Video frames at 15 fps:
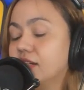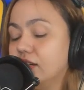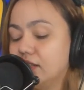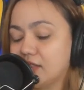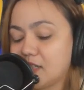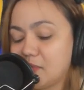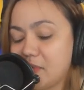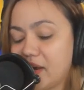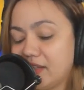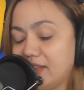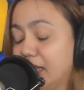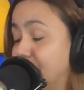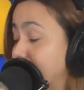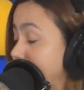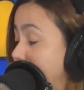Sa mga hindi
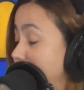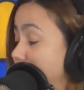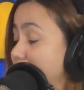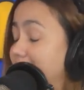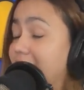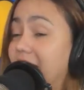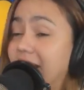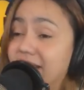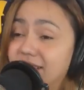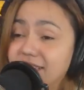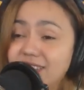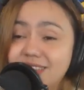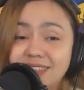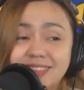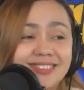naman nagmamahal,
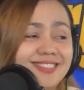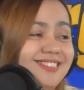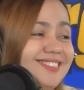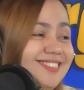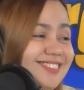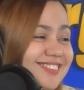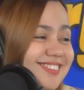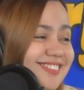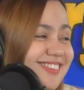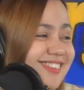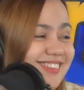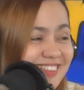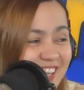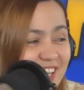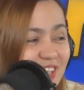
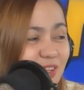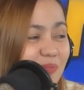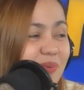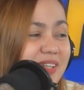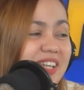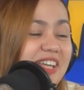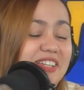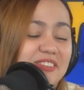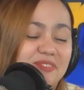thank you pa din.